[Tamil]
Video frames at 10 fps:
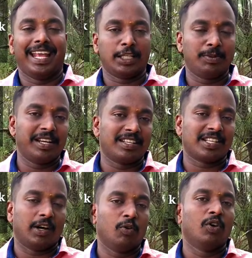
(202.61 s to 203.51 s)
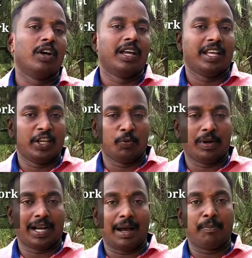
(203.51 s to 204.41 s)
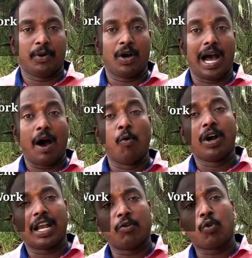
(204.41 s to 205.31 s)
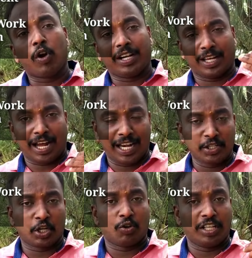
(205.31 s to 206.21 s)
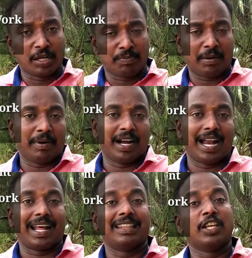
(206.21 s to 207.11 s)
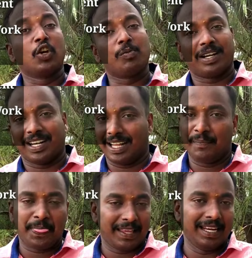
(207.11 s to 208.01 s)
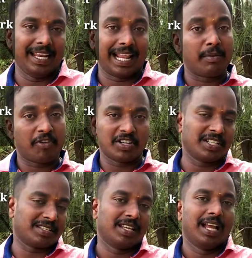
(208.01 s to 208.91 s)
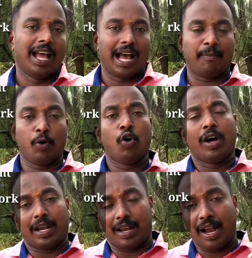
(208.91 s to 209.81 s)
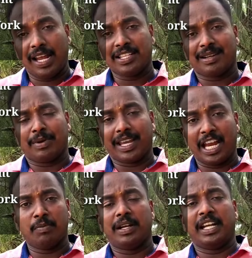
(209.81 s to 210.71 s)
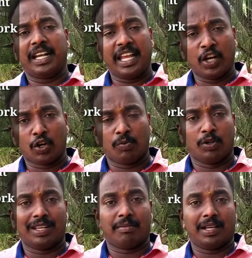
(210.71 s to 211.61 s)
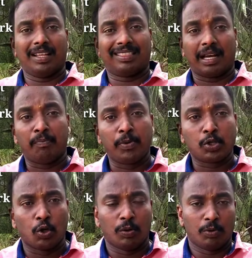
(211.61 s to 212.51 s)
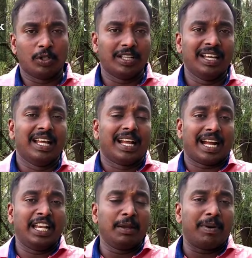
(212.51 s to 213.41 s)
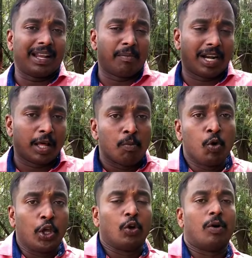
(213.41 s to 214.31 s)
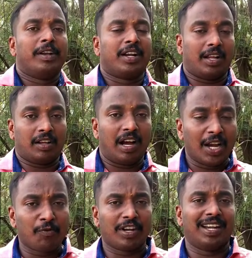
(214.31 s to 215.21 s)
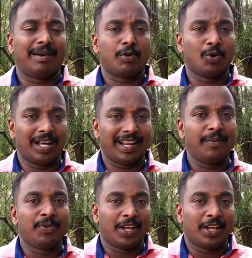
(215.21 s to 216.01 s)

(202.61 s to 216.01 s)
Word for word: எக்ஸ்பீரியன்ஸ்டாகவும் இருப்பாங்க அப்போது அவங்க அளவுக்கு உங்ககிட்ட நாலேஜ் இருக்கணும்னு எதிர்பார்ப்பாங்க ஆனால் அது இருக்குமான்னு கேட்டால் இல்லை ஏன்னா நம்ம ஃப்ரெஷர்ஸ் அப்போது நாலேஜை நம்ம கெயின் பண்ணிக்கிட்டே இருக்கும்போது நம்ம எதாவது தப்பு சொல்லும்போது கண்டிப்பாக நம்மளால் முடியும் அப்படின்ற கான்ஃபிடென்ட் நமக்குள்ளார